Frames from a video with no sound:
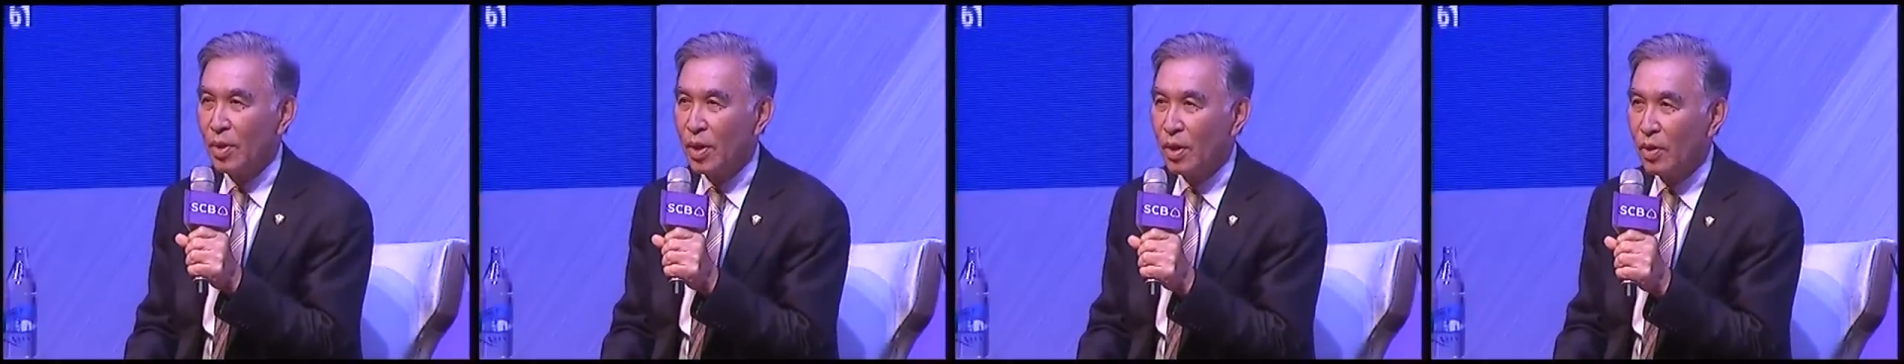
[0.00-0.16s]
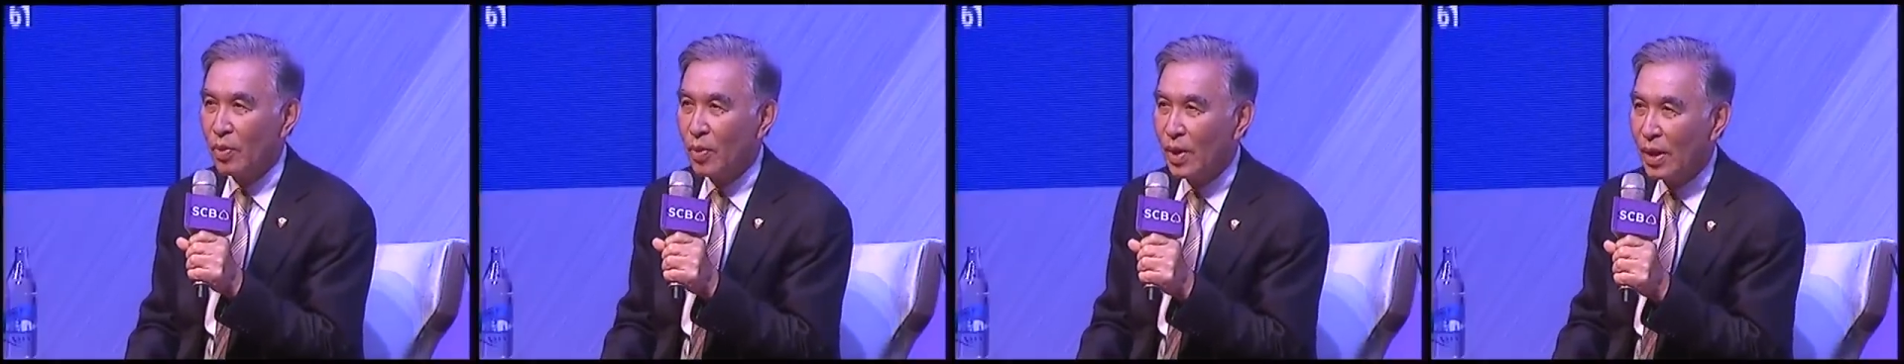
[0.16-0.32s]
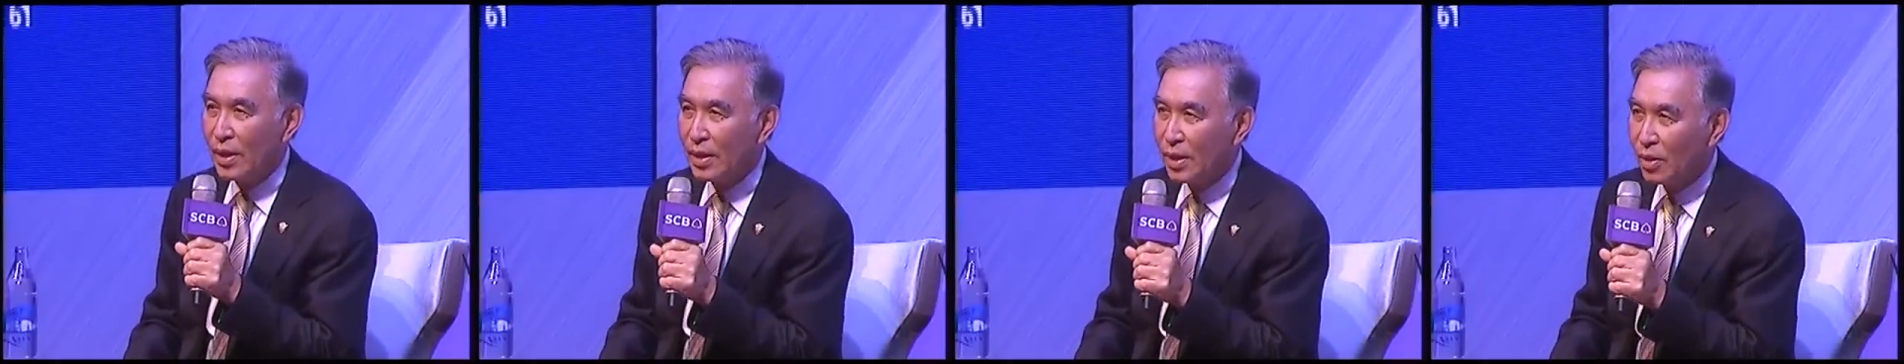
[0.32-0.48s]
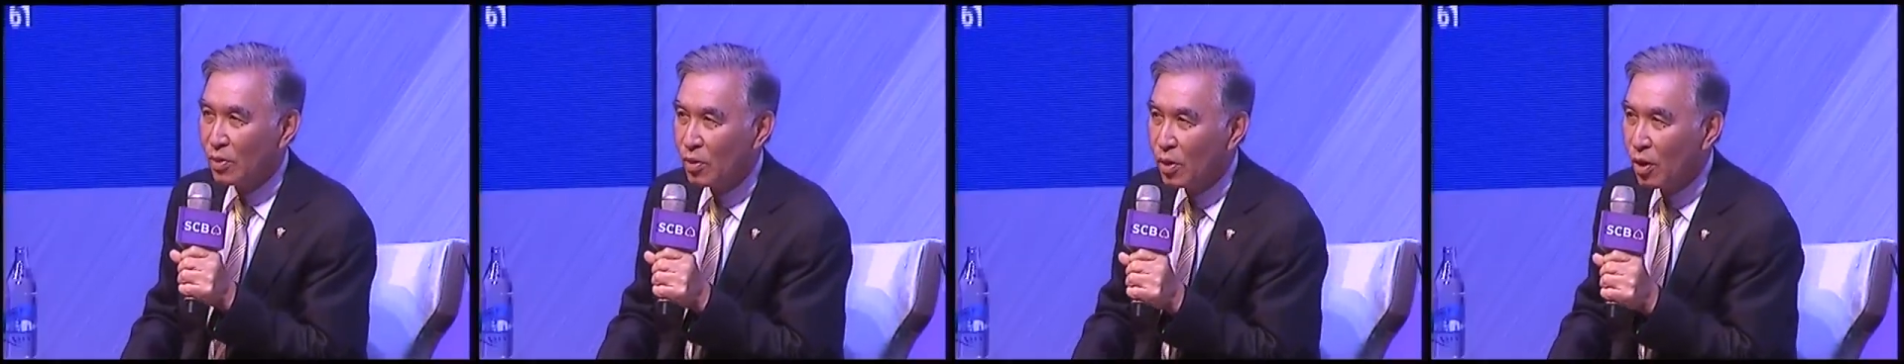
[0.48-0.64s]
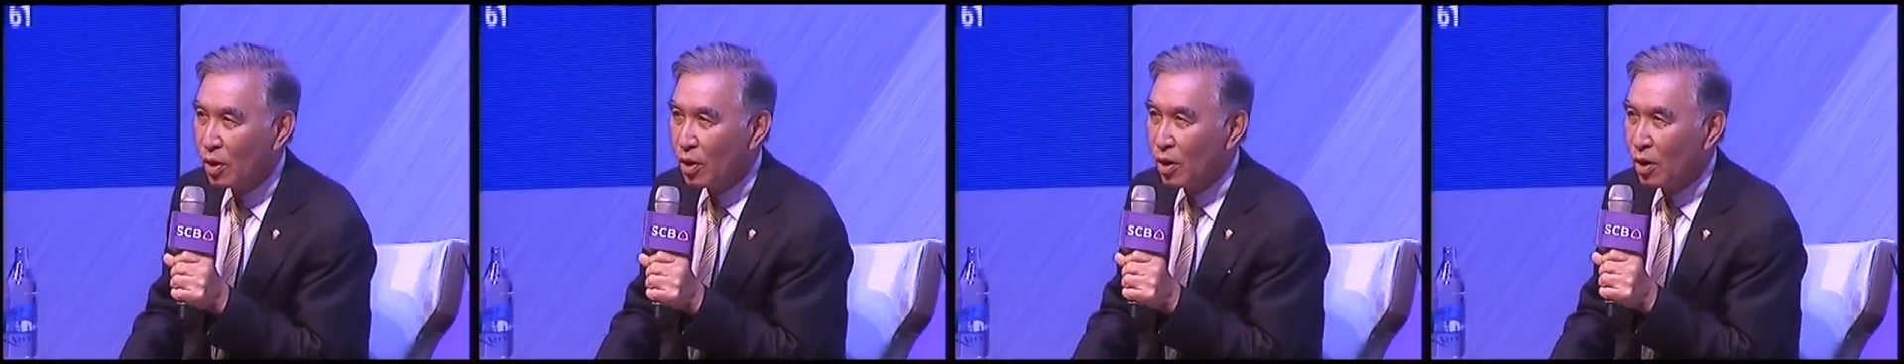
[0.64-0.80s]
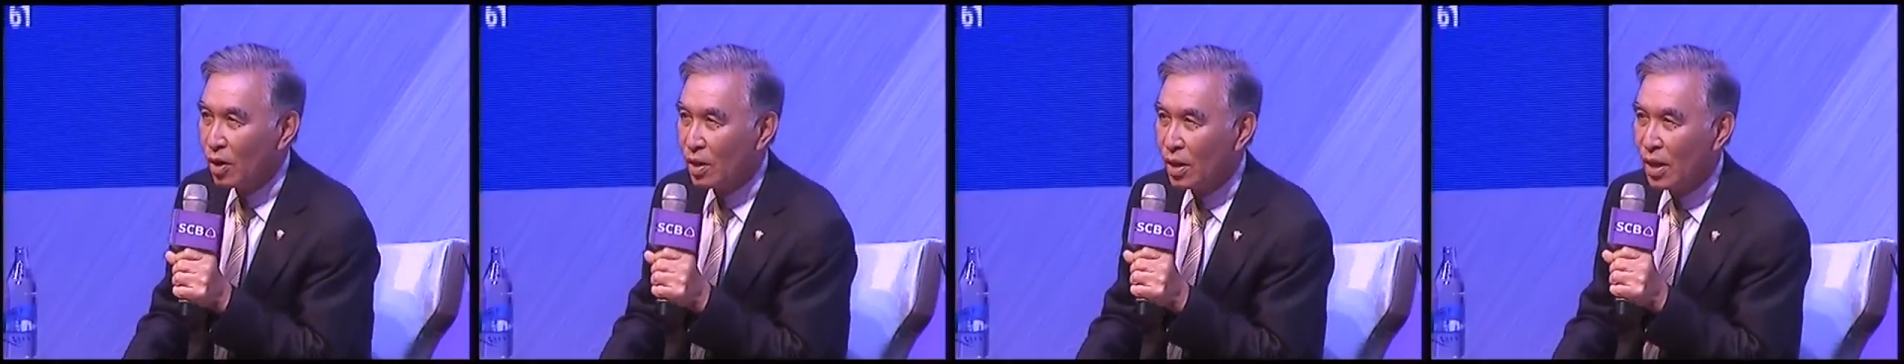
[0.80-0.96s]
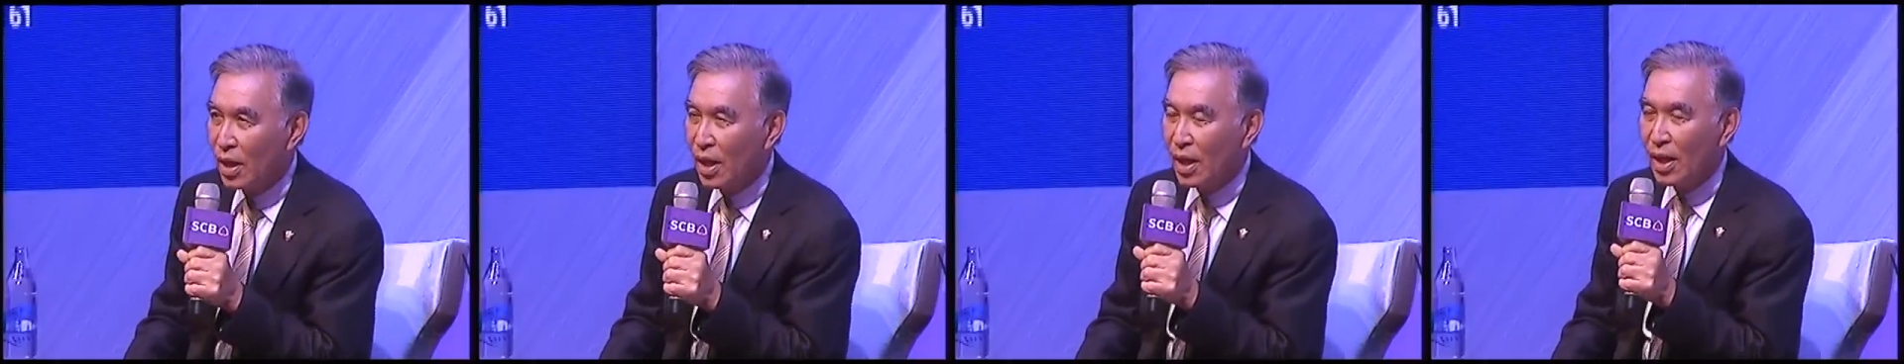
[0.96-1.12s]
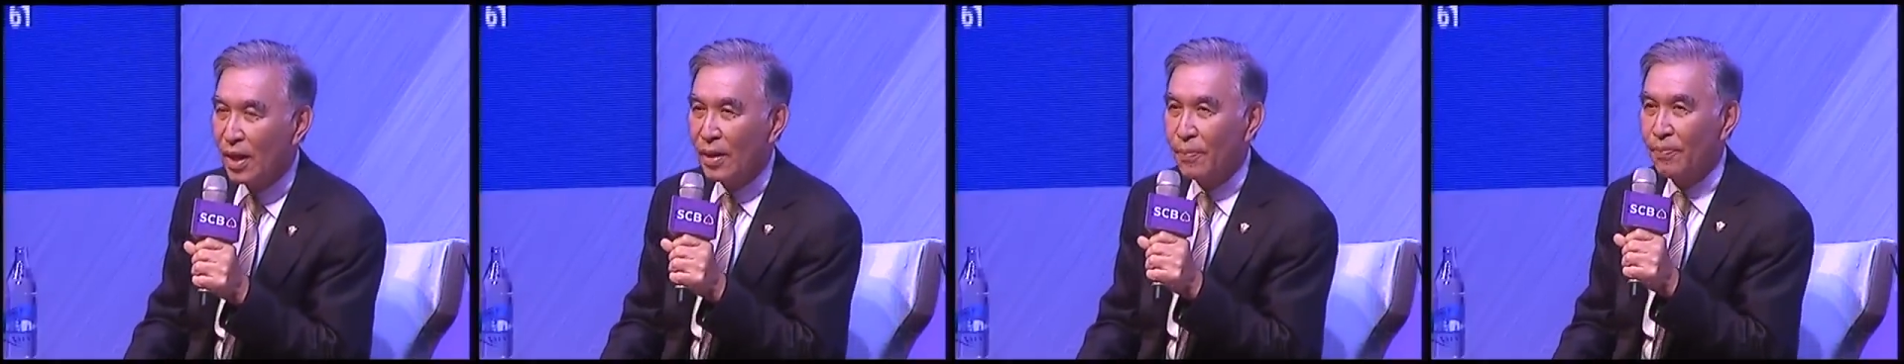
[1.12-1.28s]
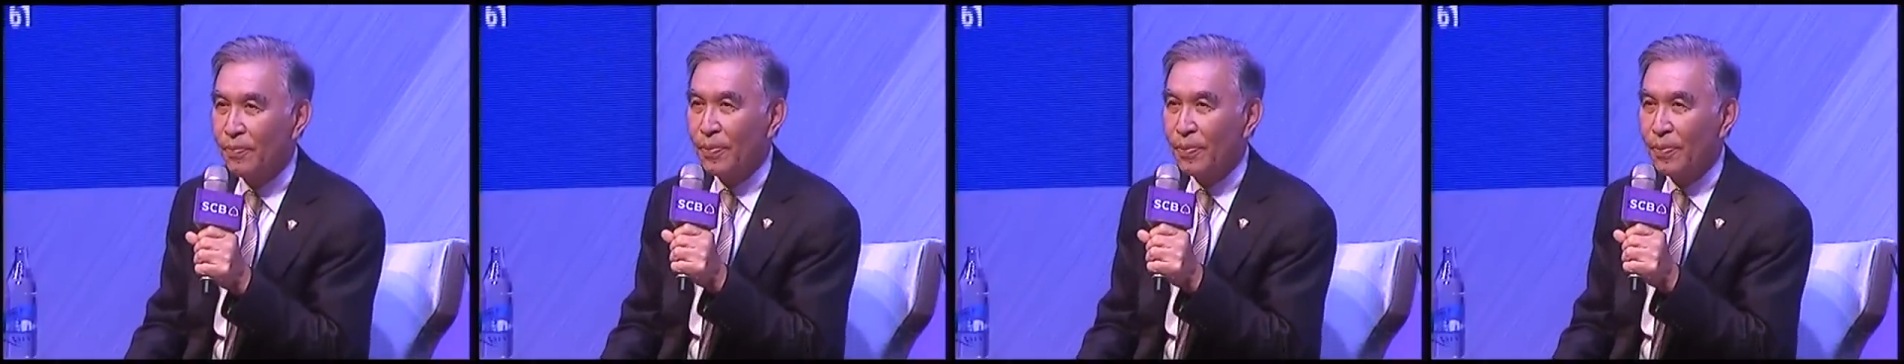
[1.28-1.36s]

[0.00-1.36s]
บอกว่าเจ้าของเนี่ย